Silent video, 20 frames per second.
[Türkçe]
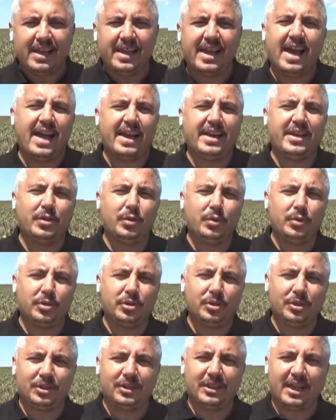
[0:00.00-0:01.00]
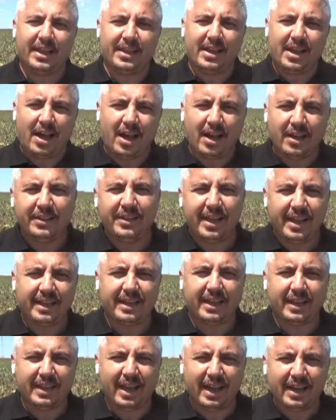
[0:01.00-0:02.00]
Yani yurt dışından alınan
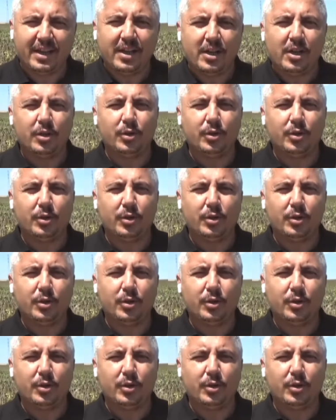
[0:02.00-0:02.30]
kadar